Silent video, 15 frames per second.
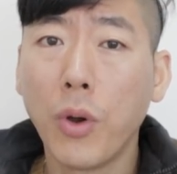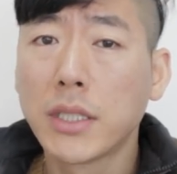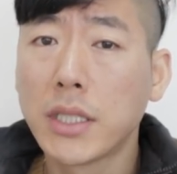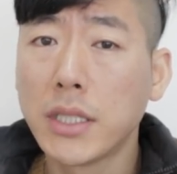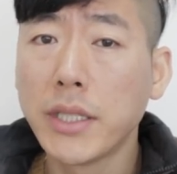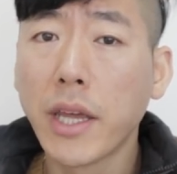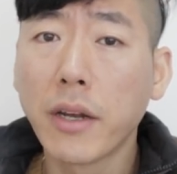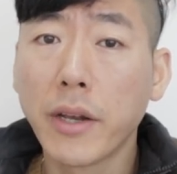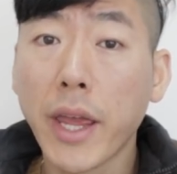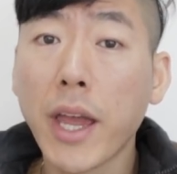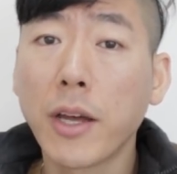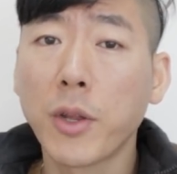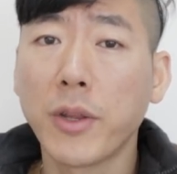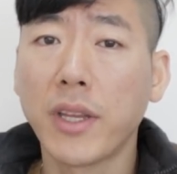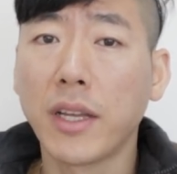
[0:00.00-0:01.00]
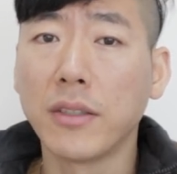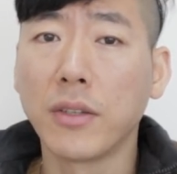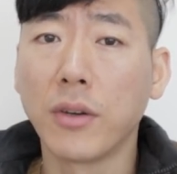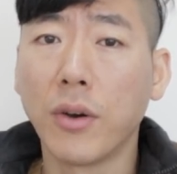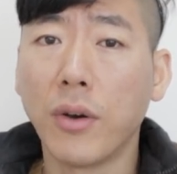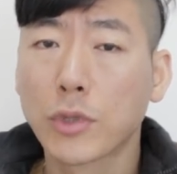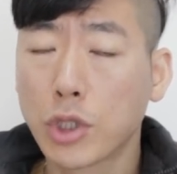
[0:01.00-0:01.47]
진행을 해야
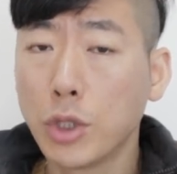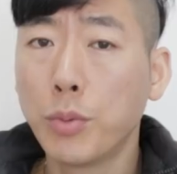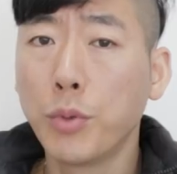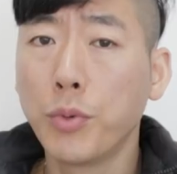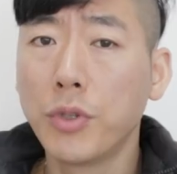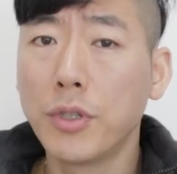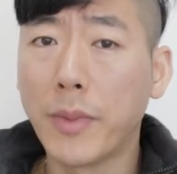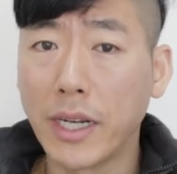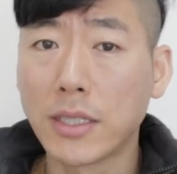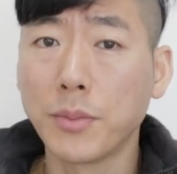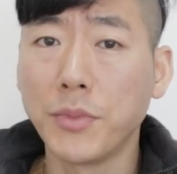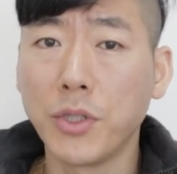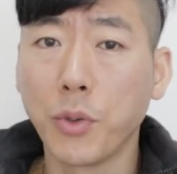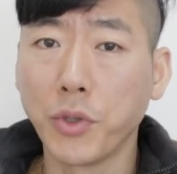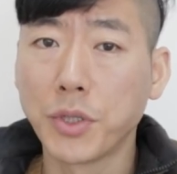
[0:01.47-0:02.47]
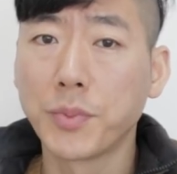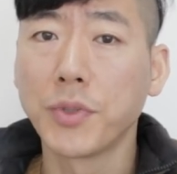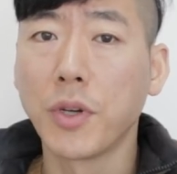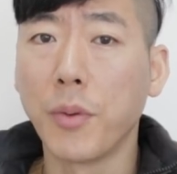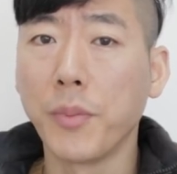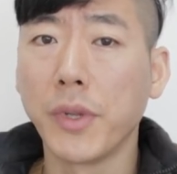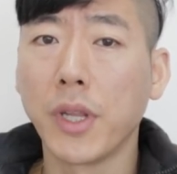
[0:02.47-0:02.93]
된다는 것 그 부분을 말씀드리고
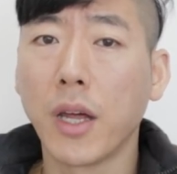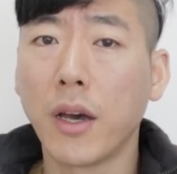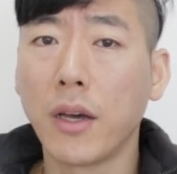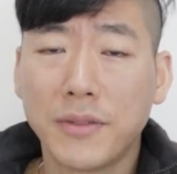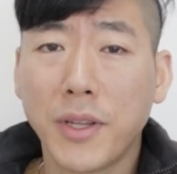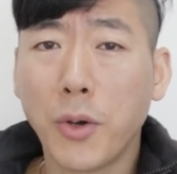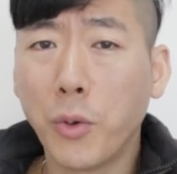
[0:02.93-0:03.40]
싶은 겁니다 근데 네,